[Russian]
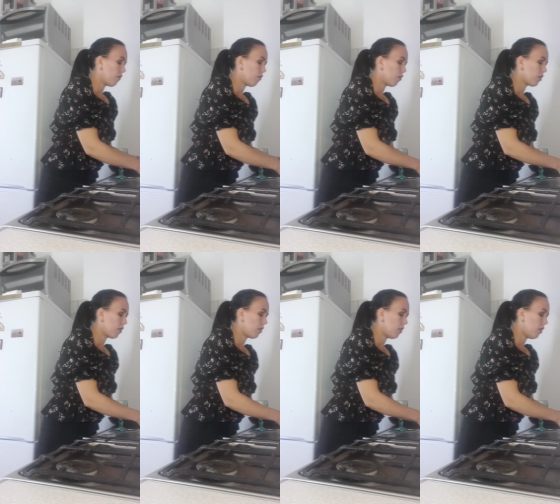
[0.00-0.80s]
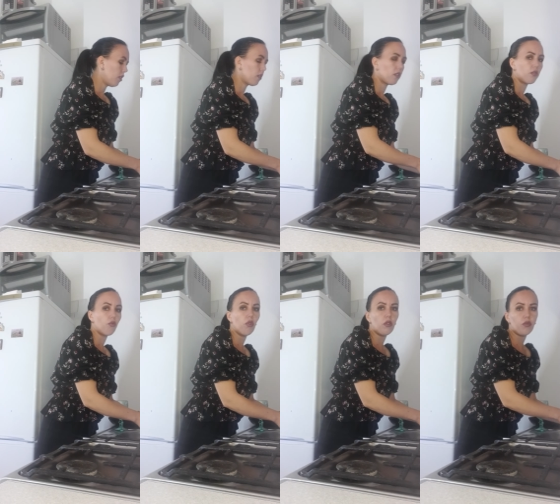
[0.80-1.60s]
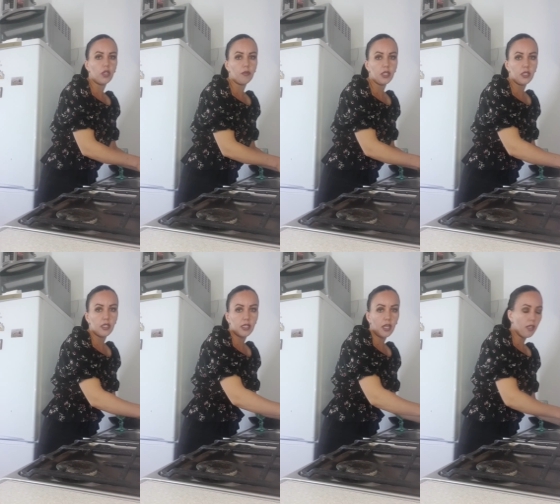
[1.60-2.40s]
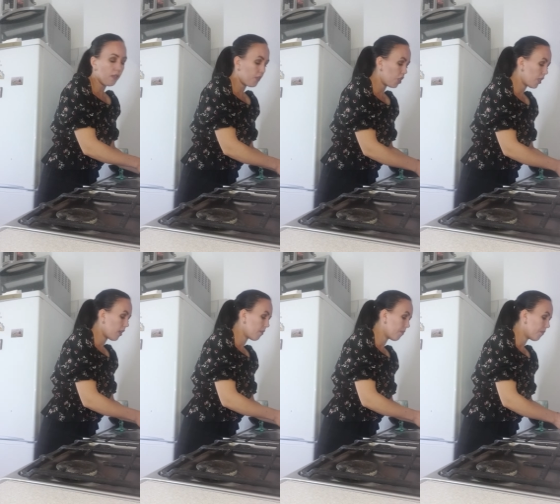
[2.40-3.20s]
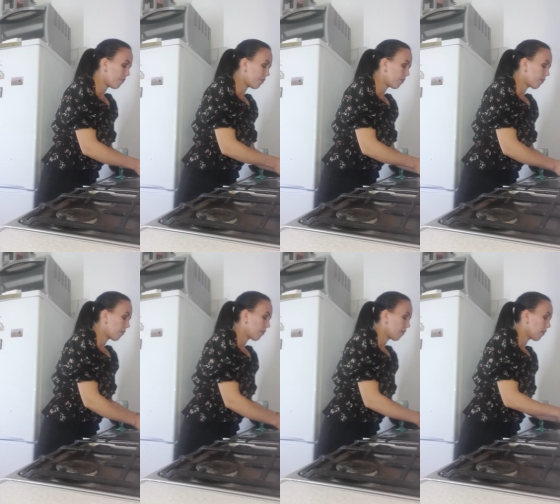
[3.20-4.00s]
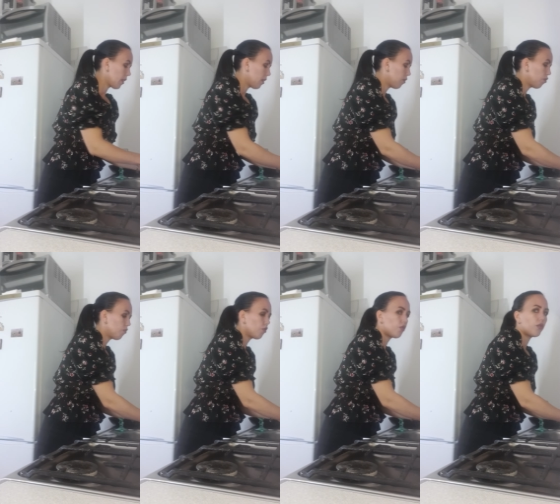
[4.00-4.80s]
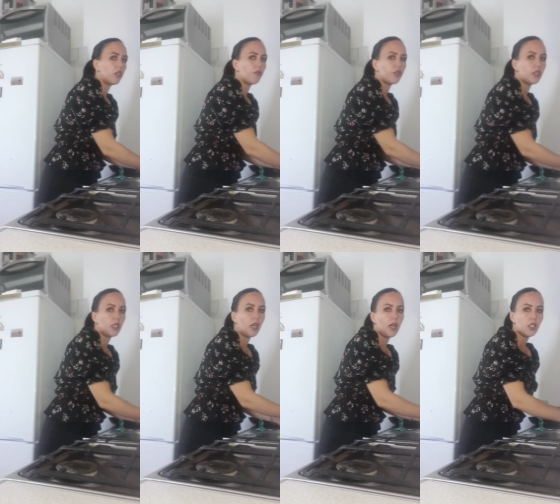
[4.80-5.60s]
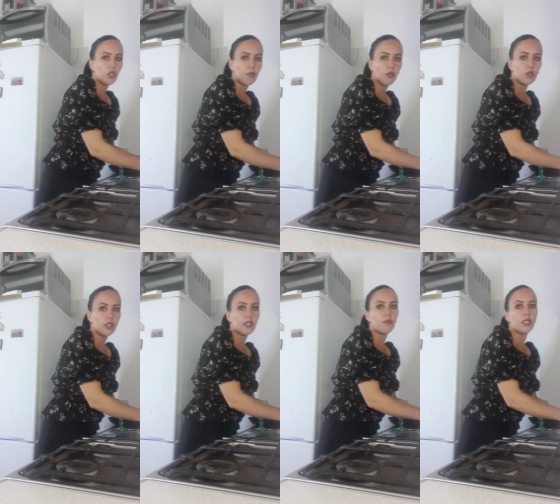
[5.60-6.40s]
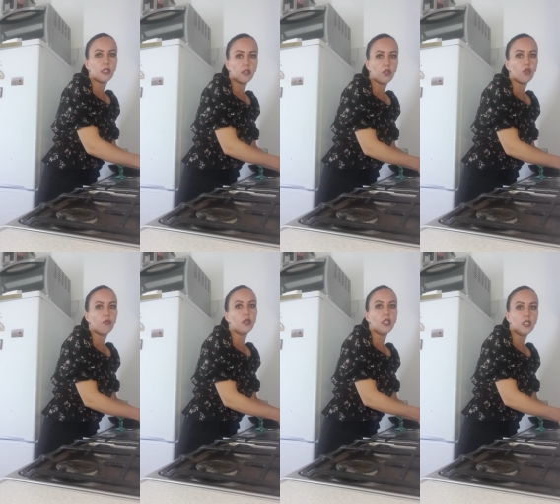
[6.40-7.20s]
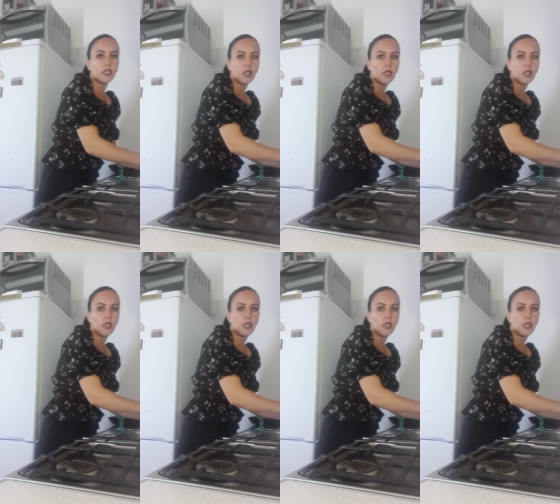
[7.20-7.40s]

Вот. И этот. Голову я мыть не стала вчера. Думаю, сегодня будет такая же погода. Смысл ее мыть,